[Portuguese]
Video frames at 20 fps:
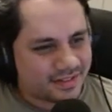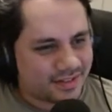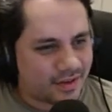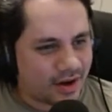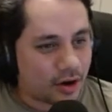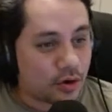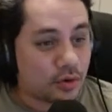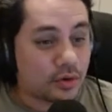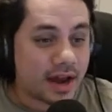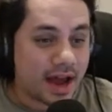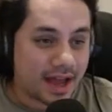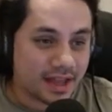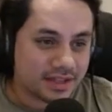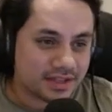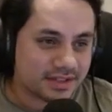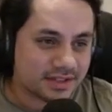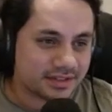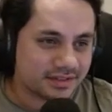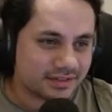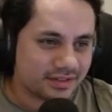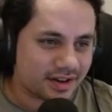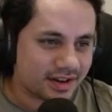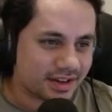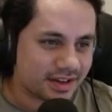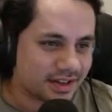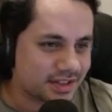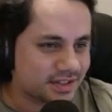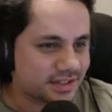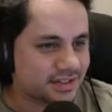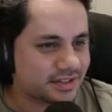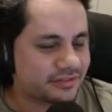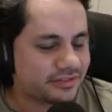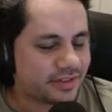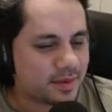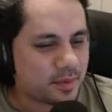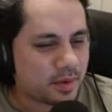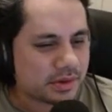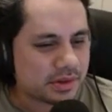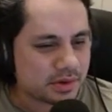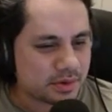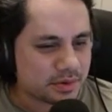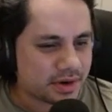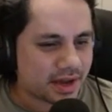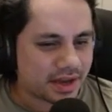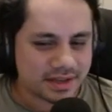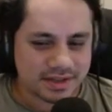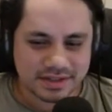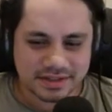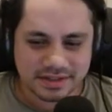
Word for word: Com a Gurad, com a grande e famosa Gurad.